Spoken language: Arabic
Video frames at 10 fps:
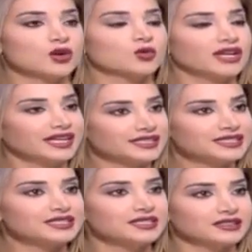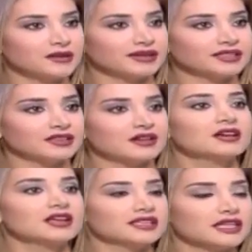والحديه تبعتها
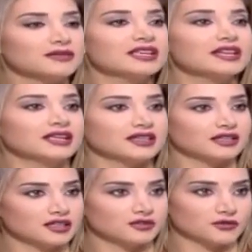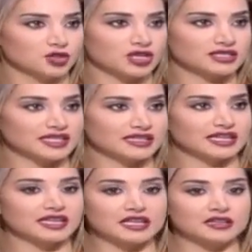كمان رح تختلف من شخص
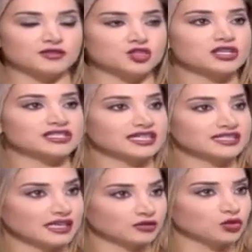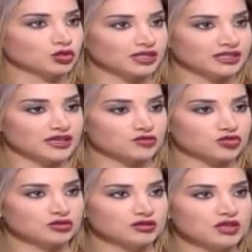للتاني يعني في شخص رح يصير عنده ووتر
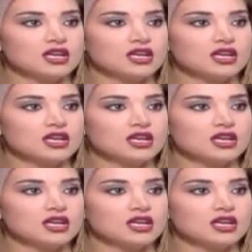ريتنشن